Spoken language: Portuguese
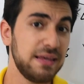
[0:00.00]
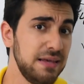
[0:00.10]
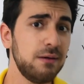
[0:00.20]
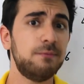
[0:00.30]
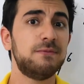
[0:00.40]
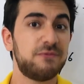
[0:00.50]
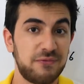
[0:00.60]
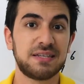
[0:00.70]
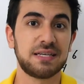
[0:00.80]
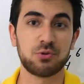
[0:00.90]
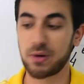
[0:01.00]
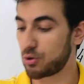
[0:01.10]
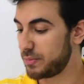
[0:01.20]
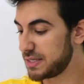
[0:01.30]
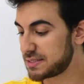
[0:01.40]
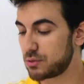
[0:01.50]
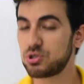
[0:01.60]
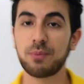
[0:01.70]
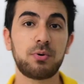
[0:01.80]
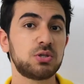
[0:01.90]
E fazendo uma combinação,
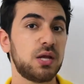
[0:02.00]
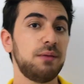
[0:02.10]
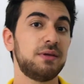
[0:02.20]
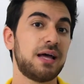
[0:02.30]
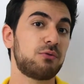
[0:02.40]
eu já posso eliminar